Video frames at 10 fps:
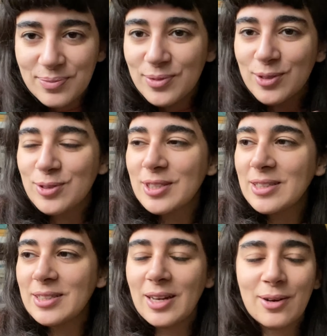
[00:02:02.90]

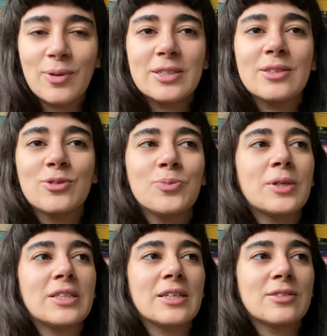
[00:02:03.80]
Nonostante dalla quarta di
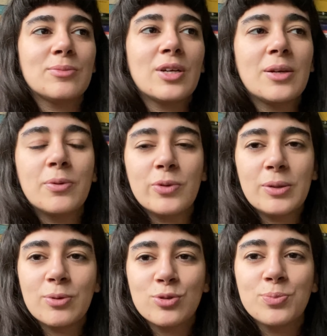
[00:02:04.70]
copertina sembrerebbe un
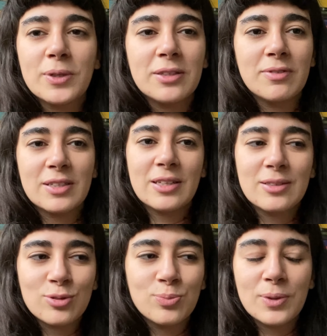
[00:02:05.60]
libro super
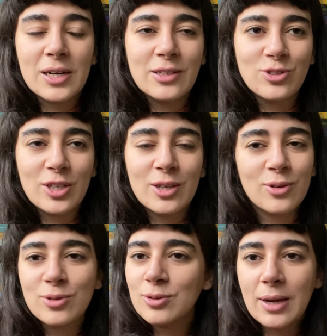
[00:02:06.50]
divertente, super
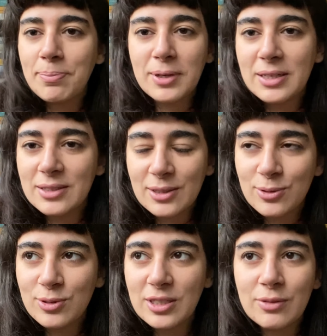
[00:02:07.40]
leggero, non è per niente
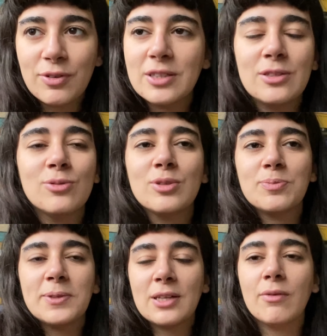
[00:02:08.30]
così. Infatti io mi
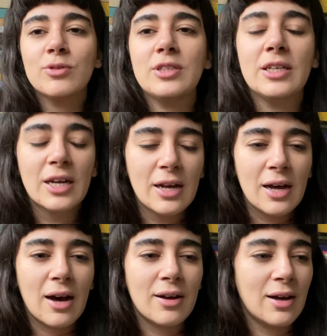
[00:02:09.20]
aspettavo di
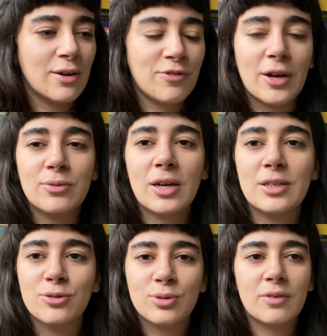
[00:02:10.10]
uh, fare una
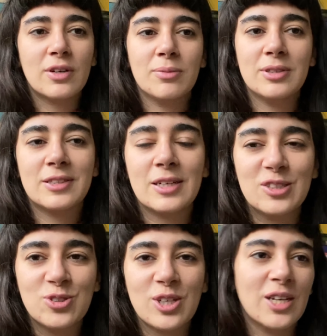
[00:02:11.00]
lettura veramente
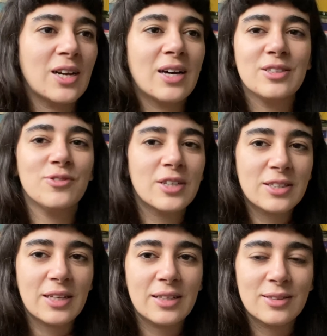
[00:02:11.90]
leggera,
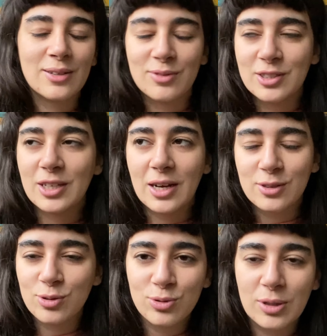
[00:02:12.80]
divertente, invece
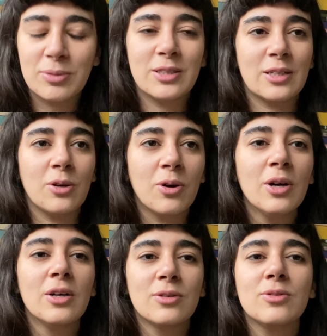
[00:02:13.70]
assolutamente no.
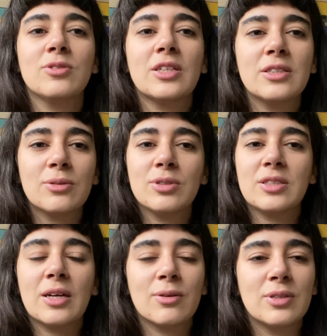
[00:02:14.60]
Nonostante
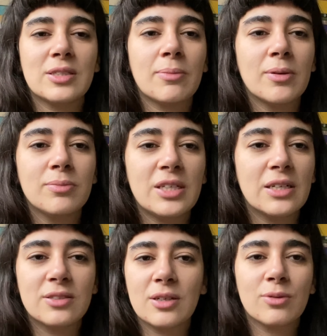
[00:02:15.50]
questa, questa
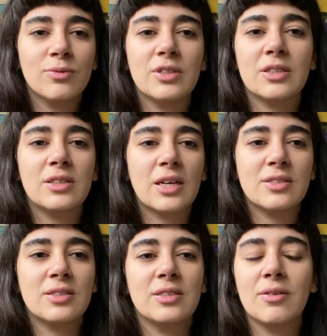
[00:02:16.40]
bambina sia convinta di,
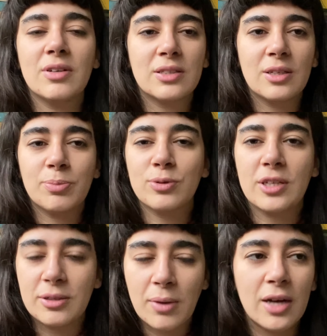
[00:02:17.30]
essere, di, avere dei
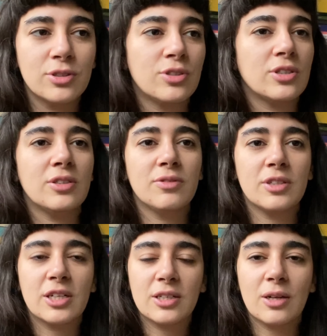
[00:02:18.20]
poteri magici e di
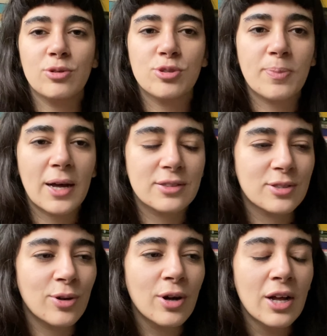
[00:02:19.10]
venire dallo
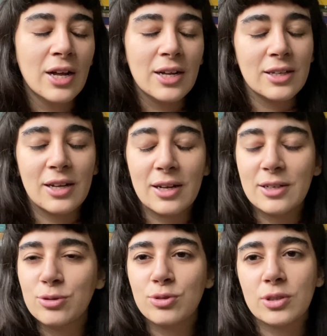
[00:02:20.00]
spazio, eh, le
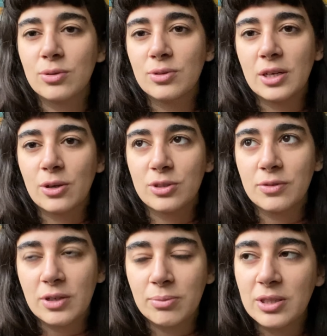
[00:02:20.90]
succedono delle cose
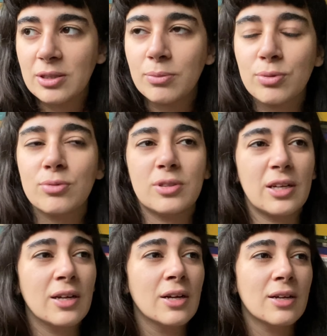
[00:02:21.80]
veramente
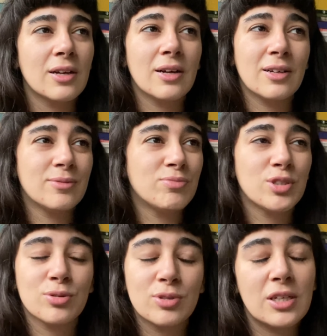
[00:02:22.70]
brutte, eh, ci
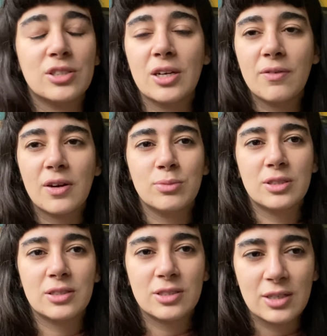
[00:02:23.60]
sono delle scene
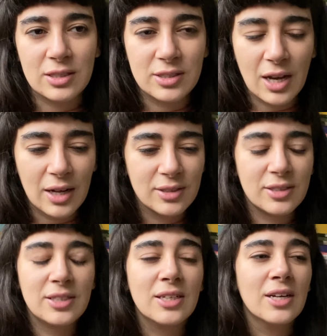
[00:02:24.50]
veramente
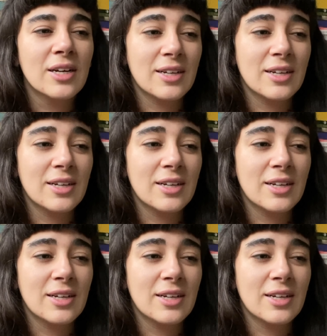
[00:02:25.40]
strazianti.